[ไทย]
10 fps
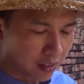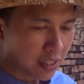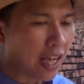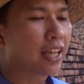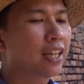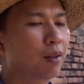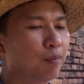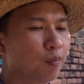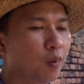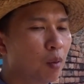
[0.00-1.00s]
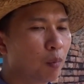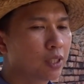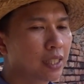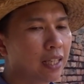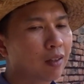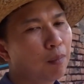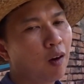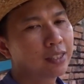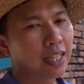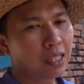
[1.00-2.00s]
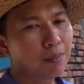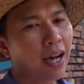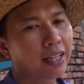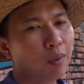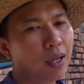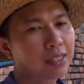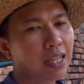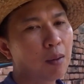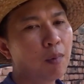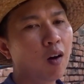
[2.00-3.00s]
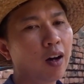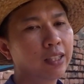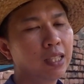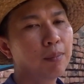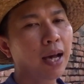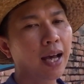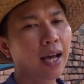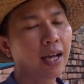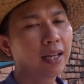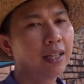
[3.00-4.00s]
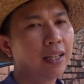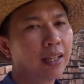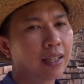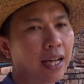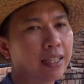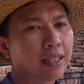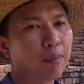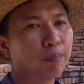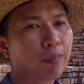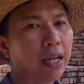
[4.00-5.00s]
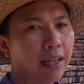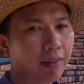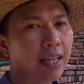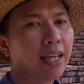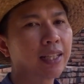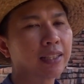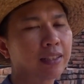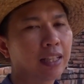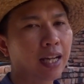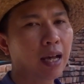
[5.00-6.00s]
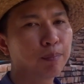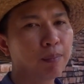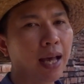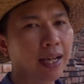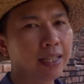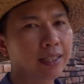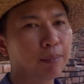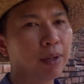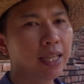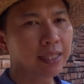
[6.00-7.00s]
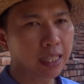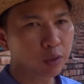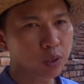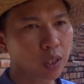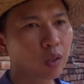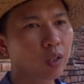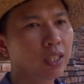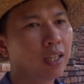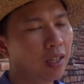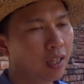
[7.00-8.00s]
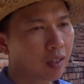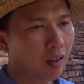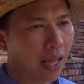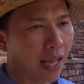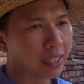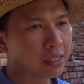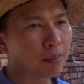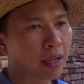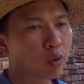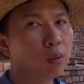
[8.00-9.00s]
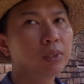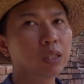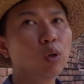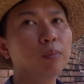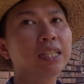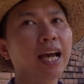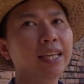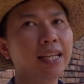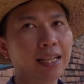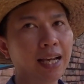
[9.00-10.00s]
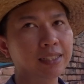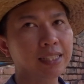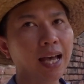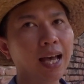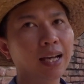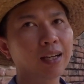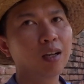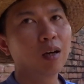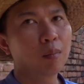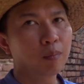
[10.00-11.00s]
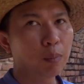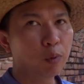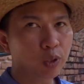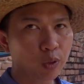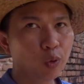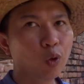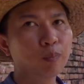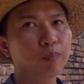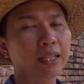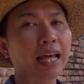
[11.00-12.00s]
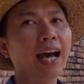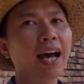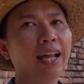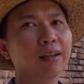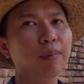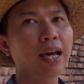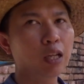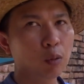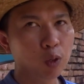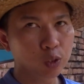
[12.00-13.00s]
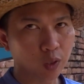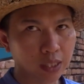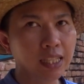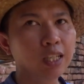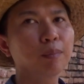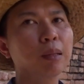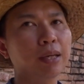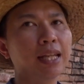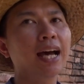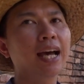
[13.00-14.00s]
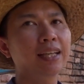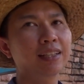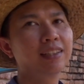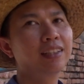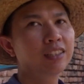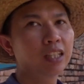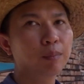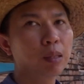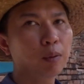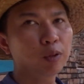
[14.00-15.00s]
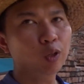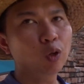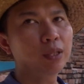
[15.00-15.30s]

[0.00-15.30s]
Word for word: ใช่ครับเพราะฉะนั้นก็พอจะอธิบายได้ว่าชาวมอญที่มากันกับพระนเรศนะครับมากันกับพระเอกาทศรสก็อาจจะมาร่วมจิตร่วมใจในการสร้าง ระพุทธรูปประธานภายในอุโบสถนี้ก็เป็นไปได้ถึงมีพระพุทธรูป